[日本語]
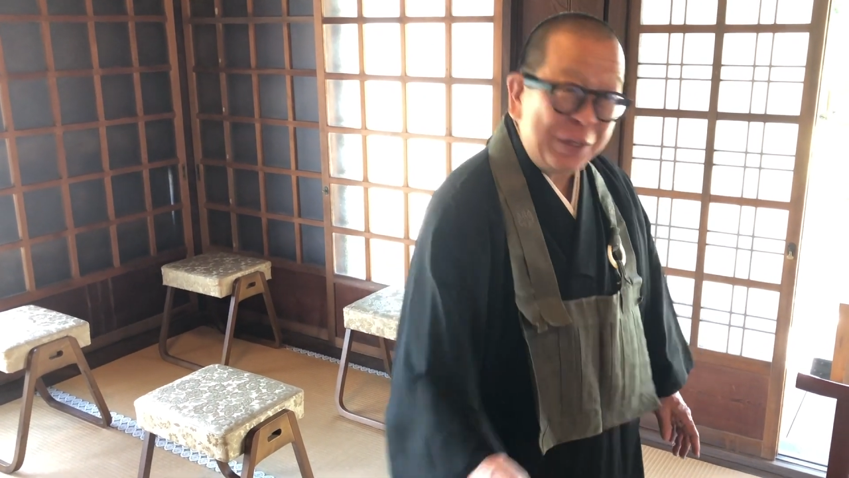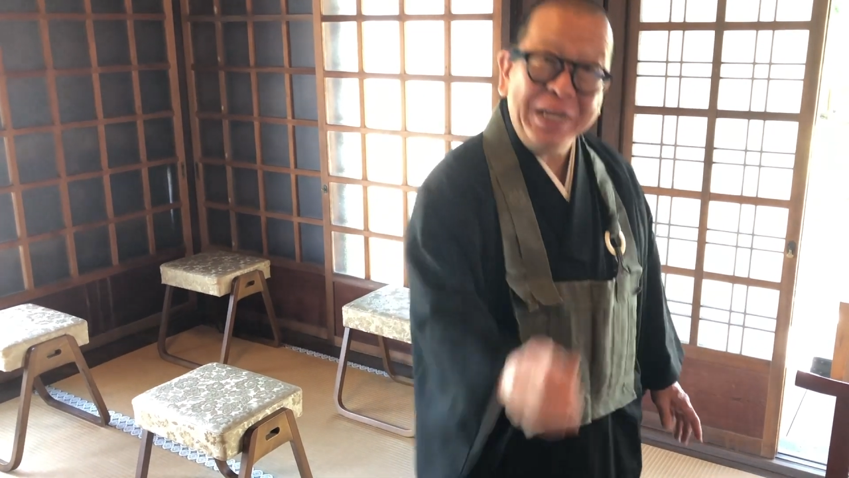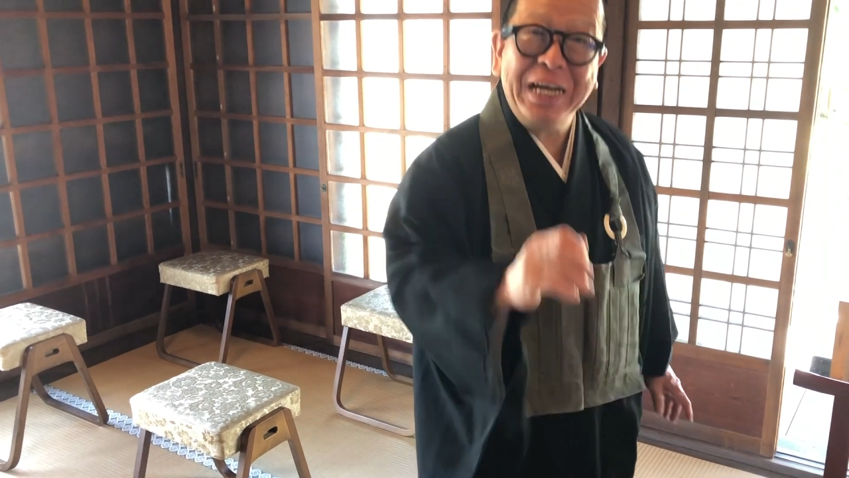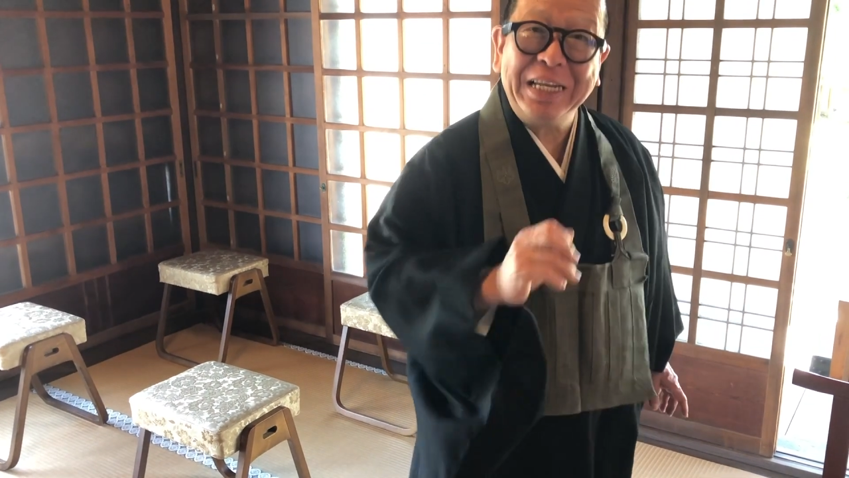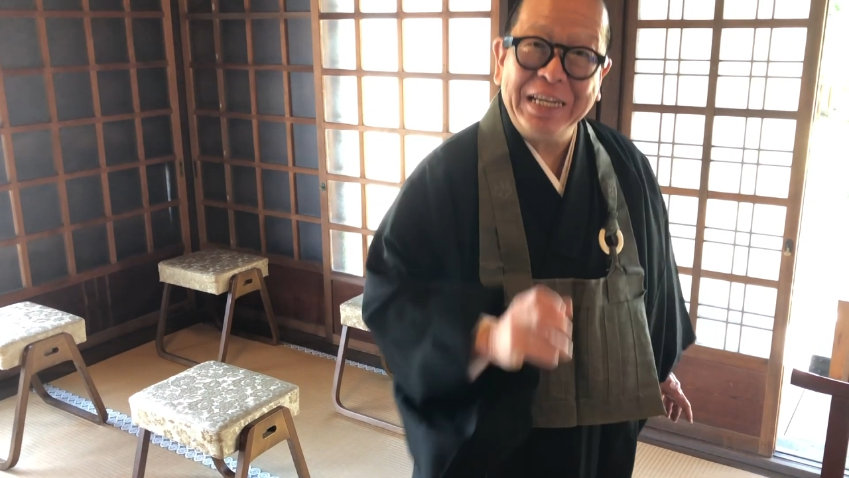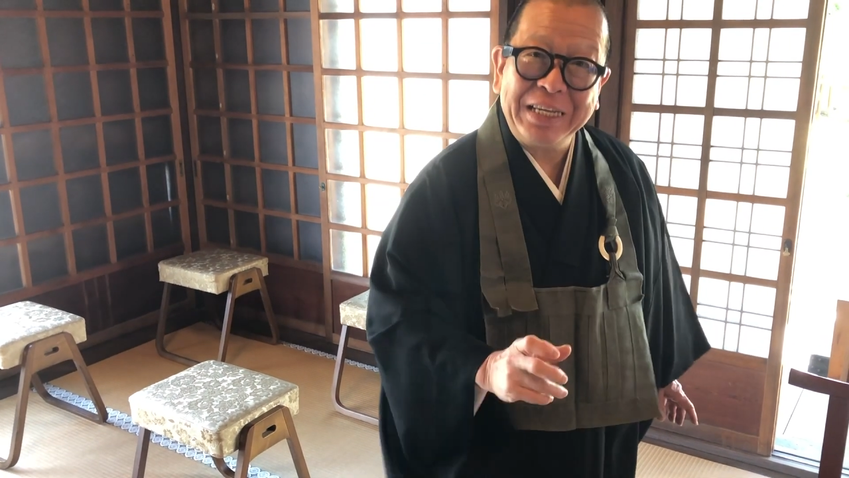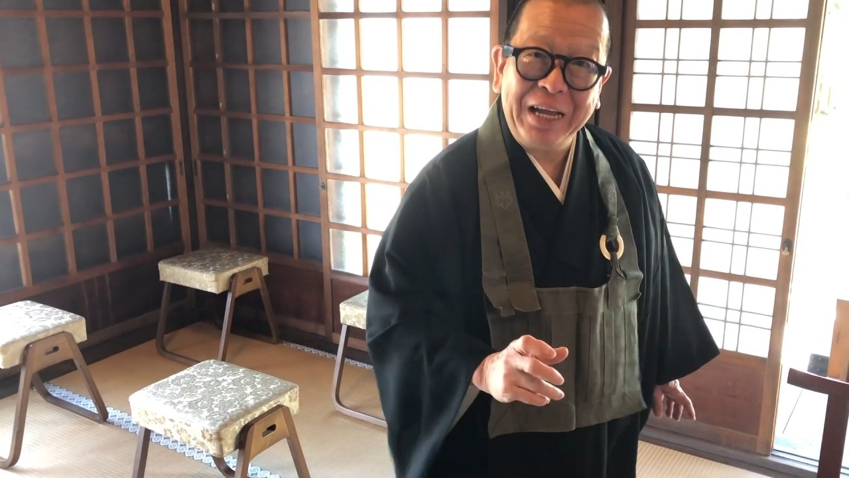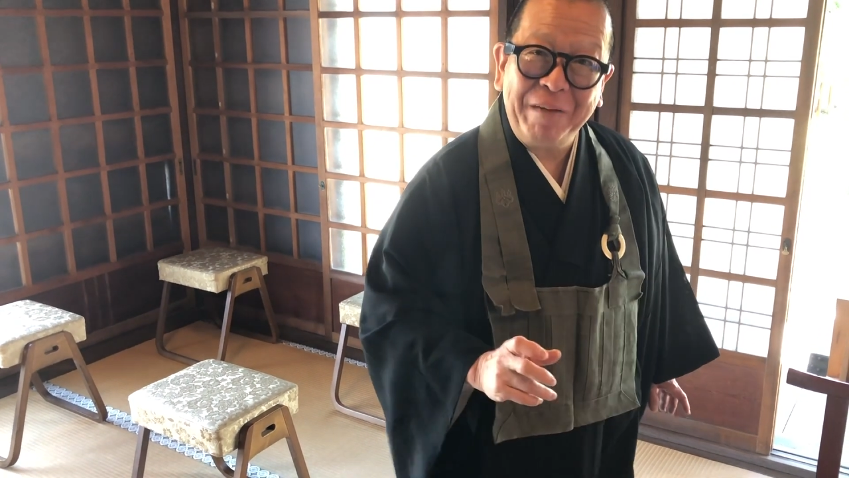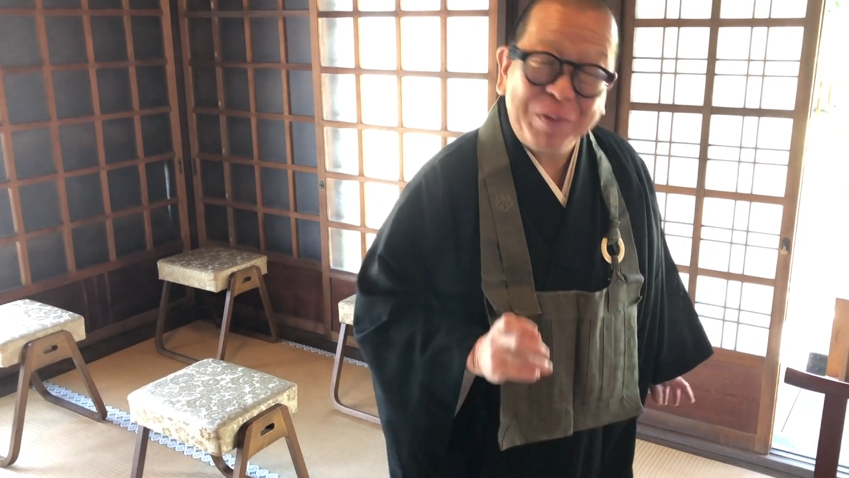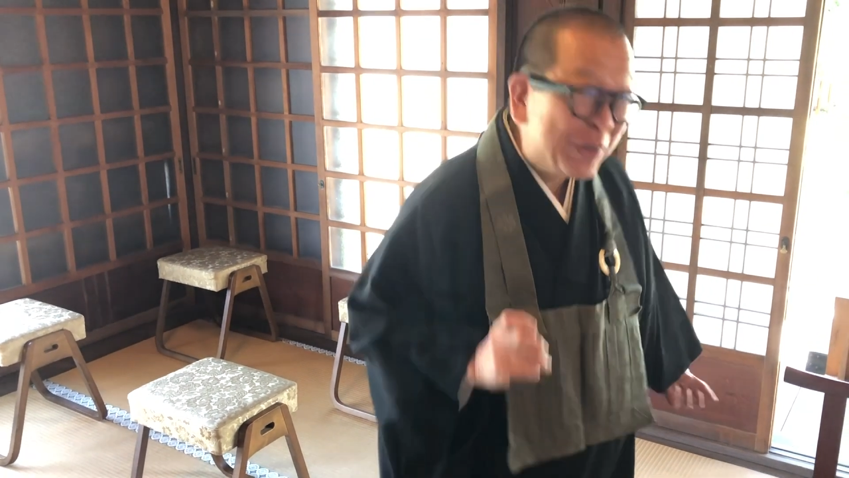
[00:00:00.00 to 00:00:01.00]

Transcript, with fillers: れないんだって